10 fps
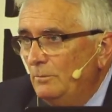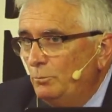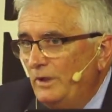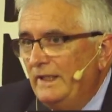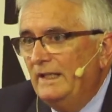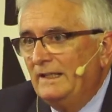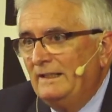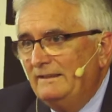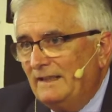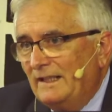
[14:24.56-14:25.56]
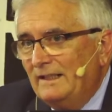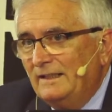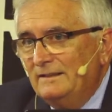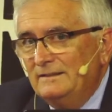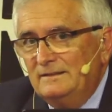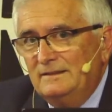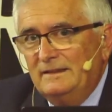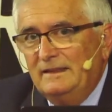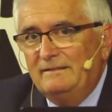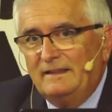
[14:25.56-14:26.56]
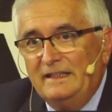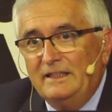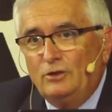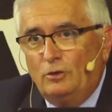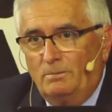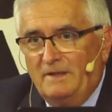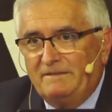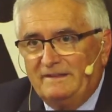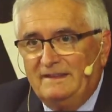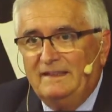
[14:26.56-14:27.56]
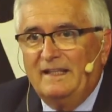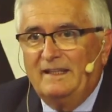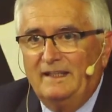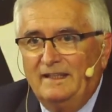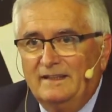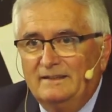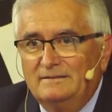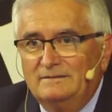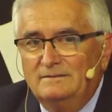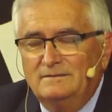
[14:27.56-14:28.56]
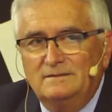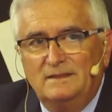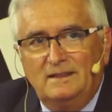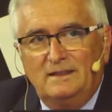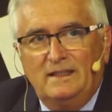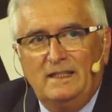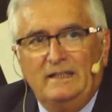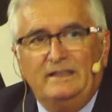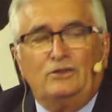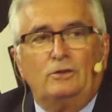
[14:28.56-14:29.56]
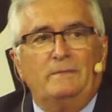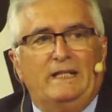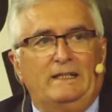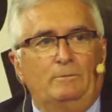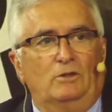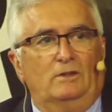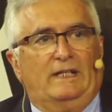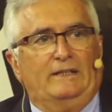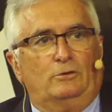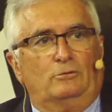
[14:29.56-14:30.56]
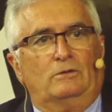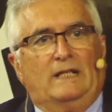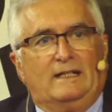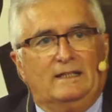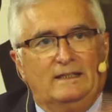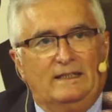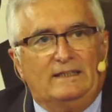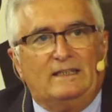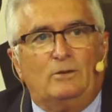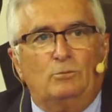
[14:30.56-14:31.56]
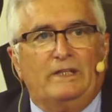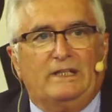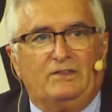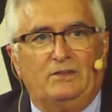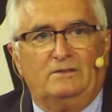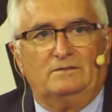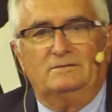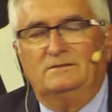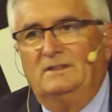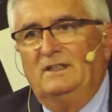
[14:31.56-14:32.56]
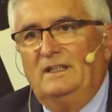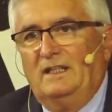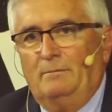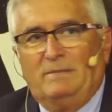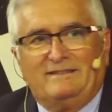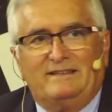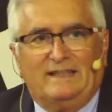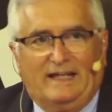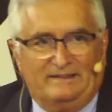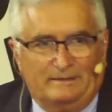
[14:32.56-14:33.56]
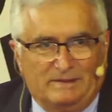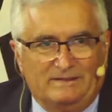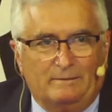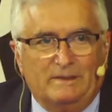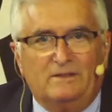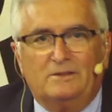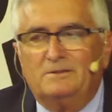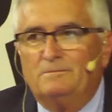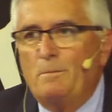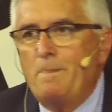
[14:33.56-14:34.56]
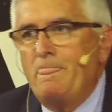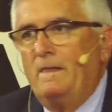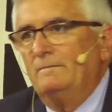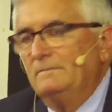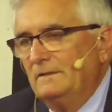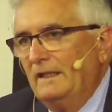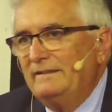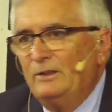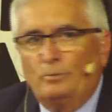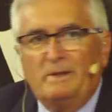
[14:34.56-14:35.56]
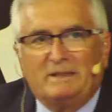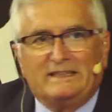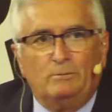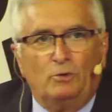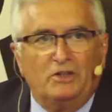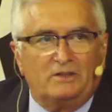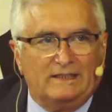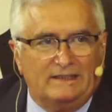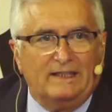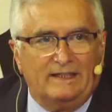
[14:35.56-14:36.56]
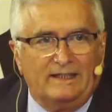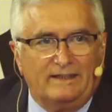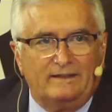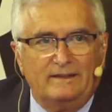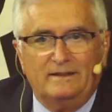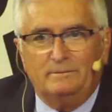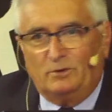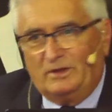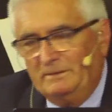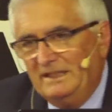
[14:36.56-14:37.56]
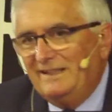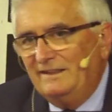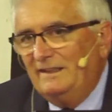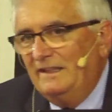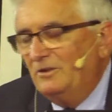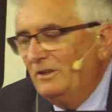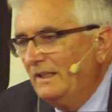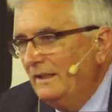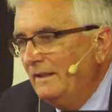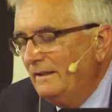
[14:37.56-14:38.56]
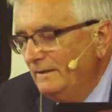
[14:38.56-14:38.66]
pueden analizarla y salir con más facilidad de ella. Y esto me animó a estructurar esta comunicación en base a ese pensamiento, a ese enorme patrimonio que tiene Jerez, porque mira que tiene historia Jerez.